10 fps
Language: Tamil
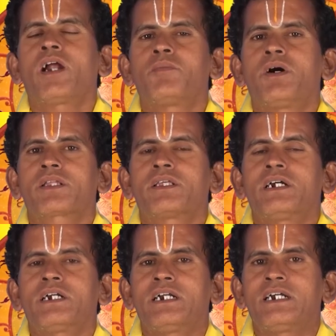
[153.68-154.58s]
அன்பார்ந்த
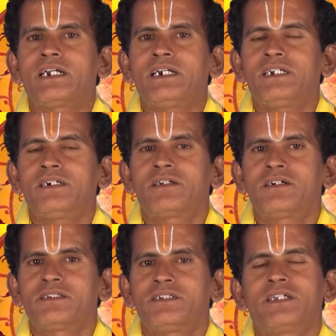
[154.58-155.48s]
கர்க்கடக
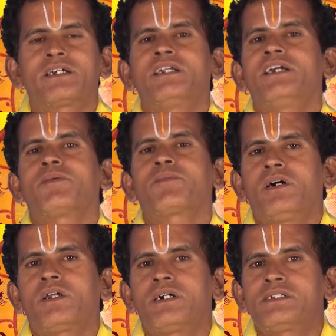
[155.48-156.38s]
ராசினியர்களே
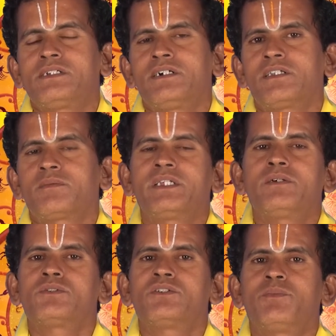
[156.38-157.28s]
ராசியாதிபதி
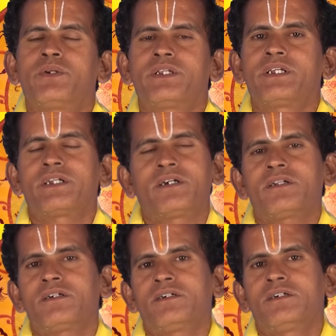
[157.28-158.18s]
உச்சம்
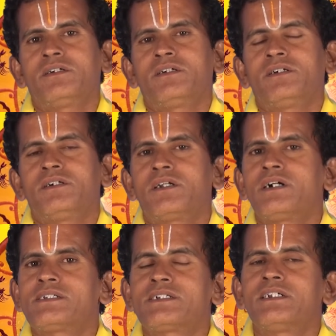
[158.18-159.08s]
பெற்றிருக்கிறார்
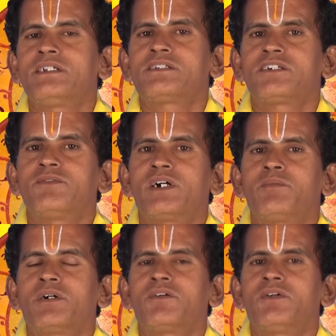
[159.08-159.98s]
ராசியில்
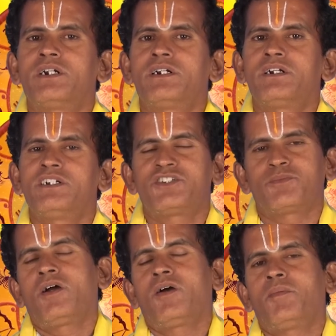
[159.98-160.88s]
செவ்வாய் பகவான்
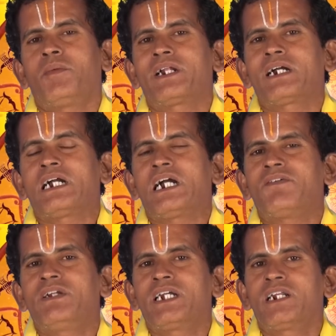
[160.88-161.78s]
நீச்சம்
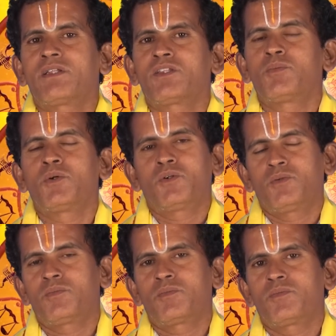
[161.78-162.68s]
மனக்கவலைகள் வந்து
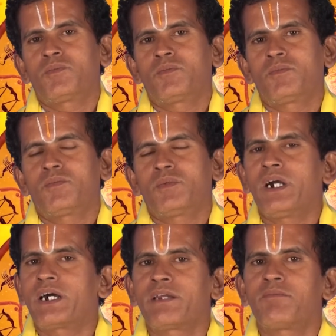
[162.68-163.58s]
போகும்
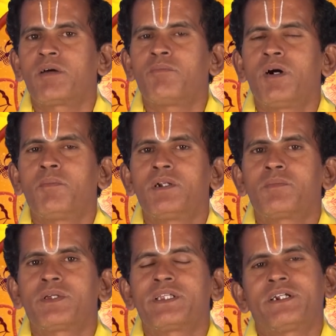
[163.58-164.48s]
யாரையும் நம்பாமல்
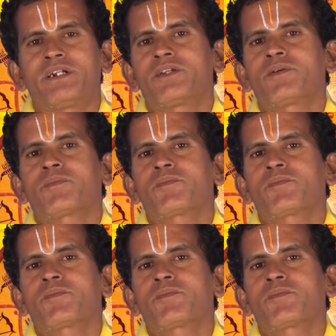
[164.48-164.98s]
இருப்பது நன்று